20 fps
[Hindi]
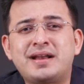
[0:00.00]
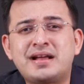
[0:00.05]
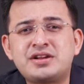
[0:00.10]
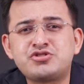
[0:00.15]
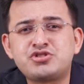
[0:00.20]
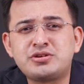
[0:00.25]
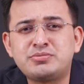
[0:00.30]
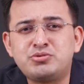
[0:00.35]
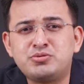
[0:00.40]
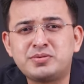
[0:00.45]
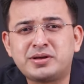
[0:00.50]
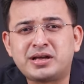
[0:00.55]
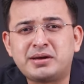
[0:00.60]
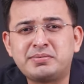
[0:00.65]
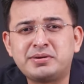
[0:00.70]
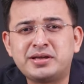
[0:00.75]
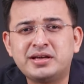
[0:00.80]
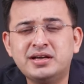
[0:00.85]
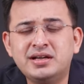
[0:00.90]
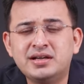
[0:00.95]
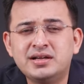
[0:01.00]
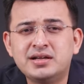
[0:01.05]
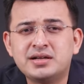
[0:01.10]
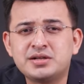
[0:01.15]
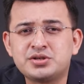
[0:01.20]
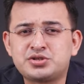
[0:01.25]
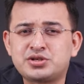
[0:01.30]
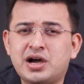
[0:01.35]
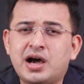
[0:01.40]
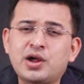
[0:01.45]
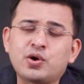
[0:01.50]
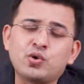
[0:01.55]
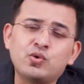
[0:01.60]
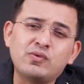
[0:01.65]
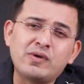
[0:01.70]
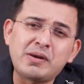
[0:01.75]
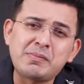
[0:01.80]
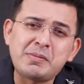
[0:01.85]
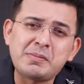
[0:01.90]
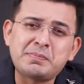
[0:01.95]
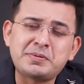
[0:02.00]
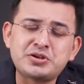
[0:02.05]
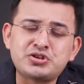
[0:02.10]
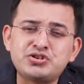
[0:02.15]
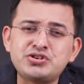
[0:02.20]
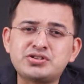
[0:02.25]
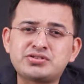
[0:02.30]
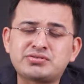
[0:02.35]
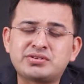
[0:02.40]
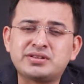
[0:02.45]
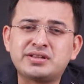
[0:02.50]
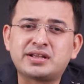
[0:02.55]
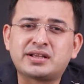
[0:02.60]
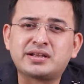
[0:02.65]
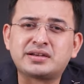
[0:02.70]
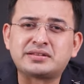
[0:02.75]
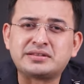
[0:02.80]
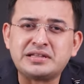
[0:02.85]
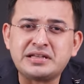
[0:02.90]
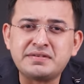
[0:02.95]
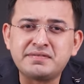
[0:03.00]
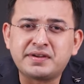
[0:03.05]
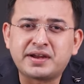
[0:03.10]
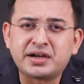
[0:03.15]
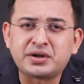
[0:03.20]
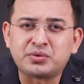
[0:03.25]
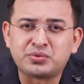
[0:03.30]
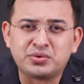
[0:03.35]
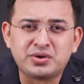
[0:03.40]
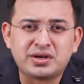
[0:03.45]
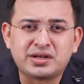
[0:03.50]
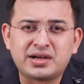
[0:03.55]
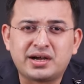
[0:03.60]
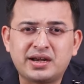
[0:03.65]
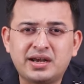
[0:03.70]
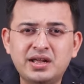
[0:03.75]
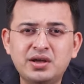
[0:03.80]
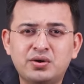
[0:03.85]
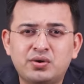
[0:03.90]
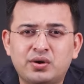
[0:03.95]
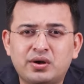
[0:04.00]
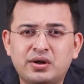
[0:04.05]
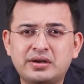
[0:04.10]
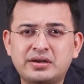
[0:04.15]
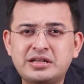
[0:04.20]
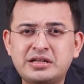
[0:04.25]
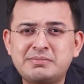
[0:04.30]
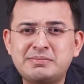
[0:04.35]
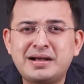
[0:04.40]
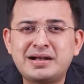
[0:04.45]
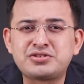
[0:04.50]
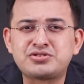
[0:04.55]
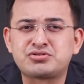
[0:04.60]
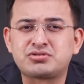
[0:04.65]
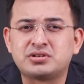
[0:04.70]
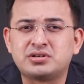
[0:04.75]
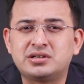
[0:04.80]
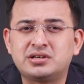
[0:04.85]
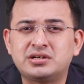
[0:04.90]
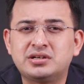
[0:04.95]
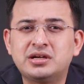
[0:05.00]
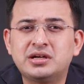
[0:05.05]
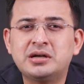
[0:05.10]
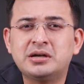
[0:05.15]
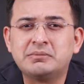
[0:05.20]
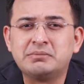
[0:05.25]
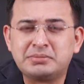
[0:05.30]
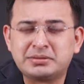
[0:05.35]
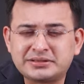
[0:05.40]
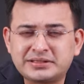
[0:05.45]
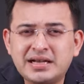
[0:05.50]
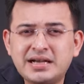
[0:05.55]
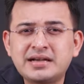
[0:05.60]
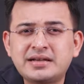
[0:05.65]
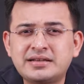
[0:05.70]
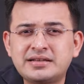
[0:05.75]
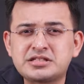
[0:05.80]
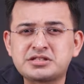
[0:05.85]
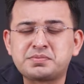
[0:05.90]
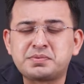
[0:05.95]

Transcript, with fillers: महाराज की भूमिका भी है चार ओवर में 25 रन देकर तीन विकेट उन्होंने निकाले और ये मैच बताया कि